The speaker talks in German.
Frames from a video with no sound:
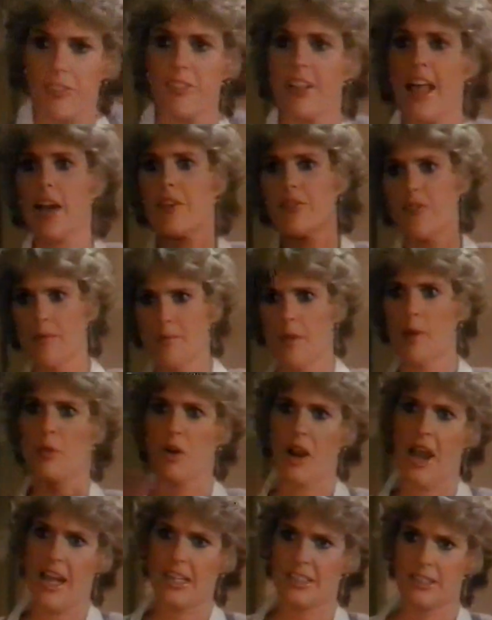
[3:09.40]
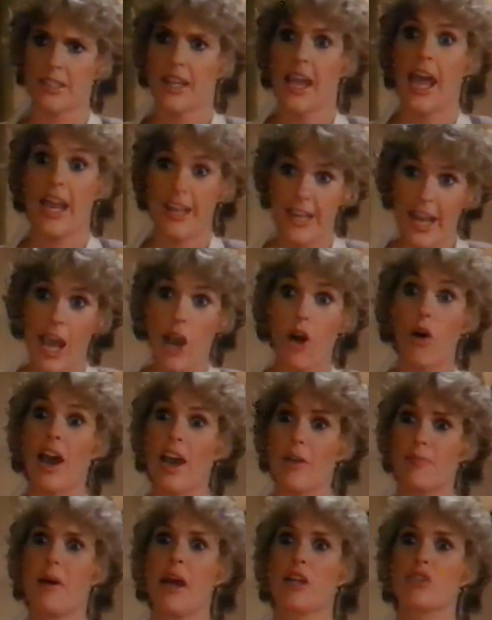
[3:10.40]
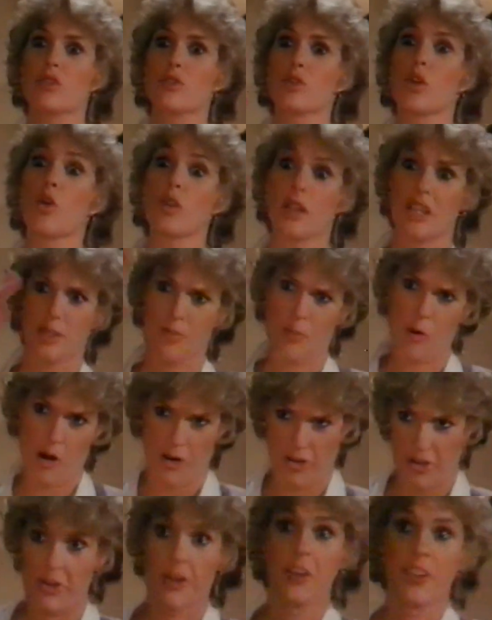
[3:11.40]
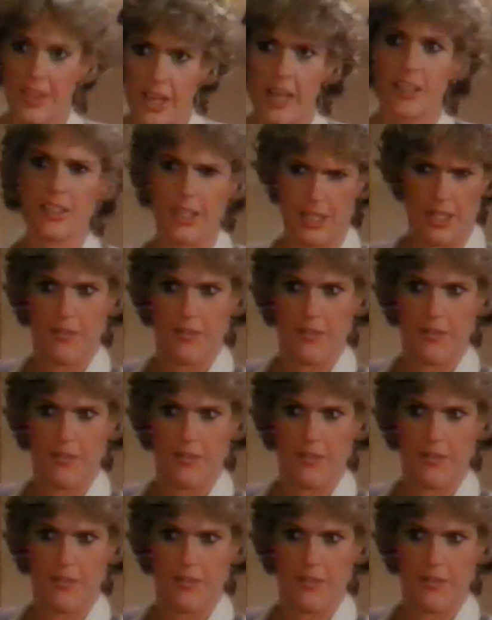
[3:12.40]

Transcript: Ich werde von oben angeschossen und krieg noch Patrick Lowell als Partner.